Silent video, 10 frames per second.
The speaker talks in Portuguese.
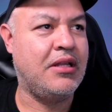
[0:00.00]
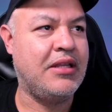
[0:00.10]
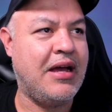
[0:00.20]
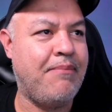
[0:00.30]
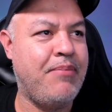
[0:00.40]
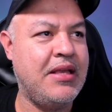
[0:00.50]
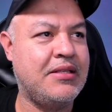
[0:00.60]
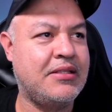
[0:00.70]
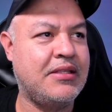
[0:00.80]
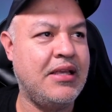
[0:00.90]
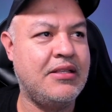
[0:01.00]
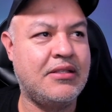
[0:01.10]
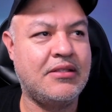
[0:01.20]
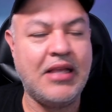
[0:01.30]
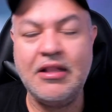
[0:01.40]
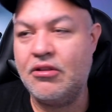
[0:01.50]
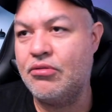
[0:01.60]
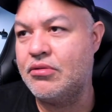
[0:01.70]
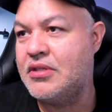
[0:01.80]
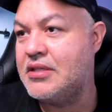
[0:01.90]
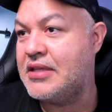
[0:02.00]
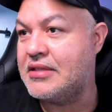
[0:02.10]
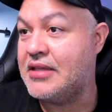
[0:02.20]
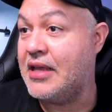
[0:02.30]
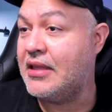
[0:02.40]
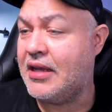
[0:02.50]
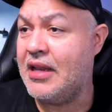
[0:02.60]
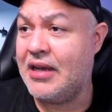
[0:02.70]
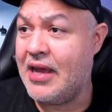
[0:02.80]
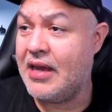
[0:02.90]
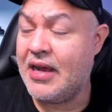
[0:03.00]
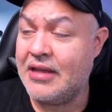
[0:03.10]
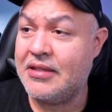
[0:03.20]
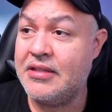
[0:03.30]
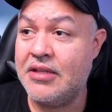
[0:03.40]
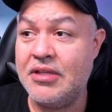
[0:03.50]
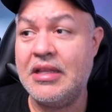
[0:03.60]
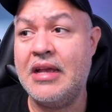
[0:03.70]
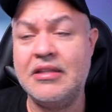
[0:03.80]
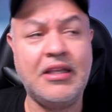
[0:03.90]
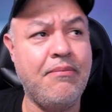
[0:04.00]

na B660, aquele lá é H610, aqui